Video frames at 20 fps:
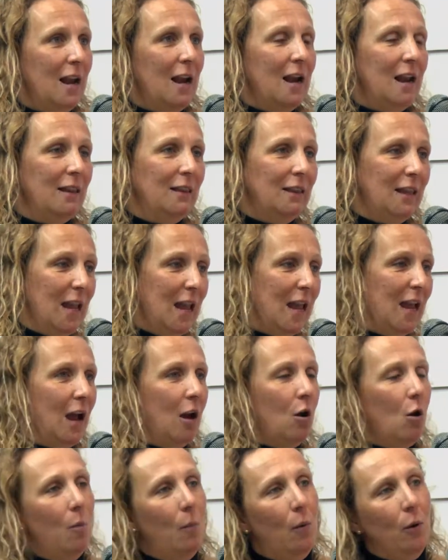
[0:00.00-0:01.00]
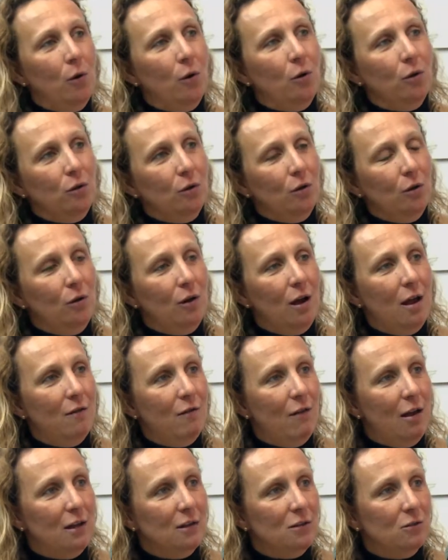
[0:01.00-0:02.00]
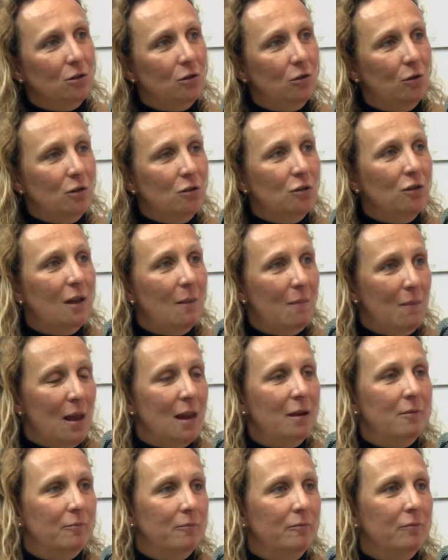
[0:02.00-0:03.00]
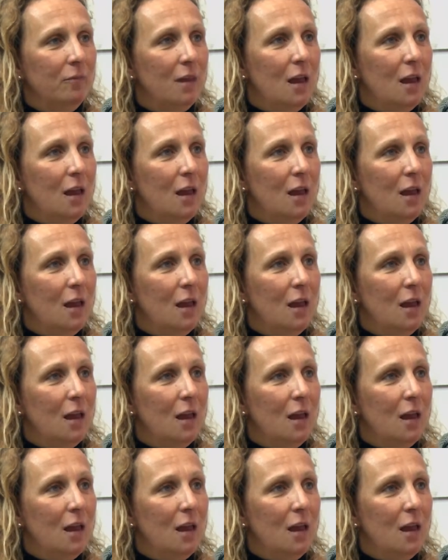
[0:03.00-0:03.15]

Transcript: las lentejas, los porotos, los garbanzos, todo eso también